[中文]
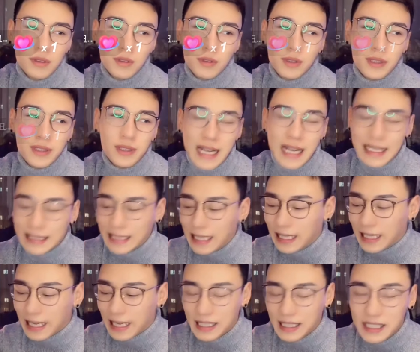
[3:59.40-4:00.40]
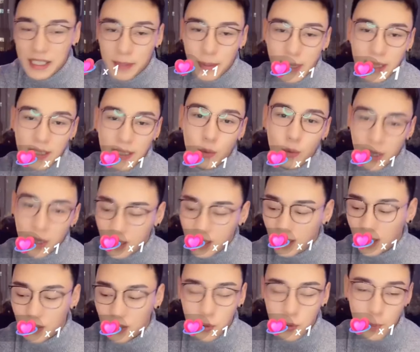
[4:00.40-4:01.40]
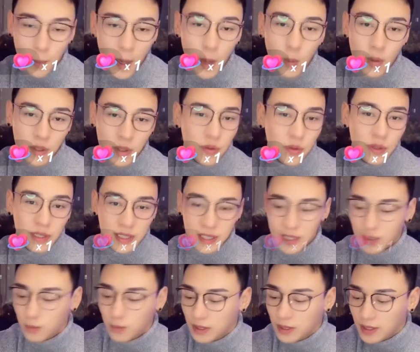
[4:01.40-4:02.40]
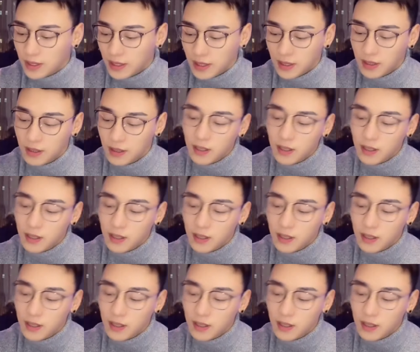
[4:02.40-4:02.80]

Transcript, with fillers: 就是大家还期盼着我哥去帮我处理这些问题。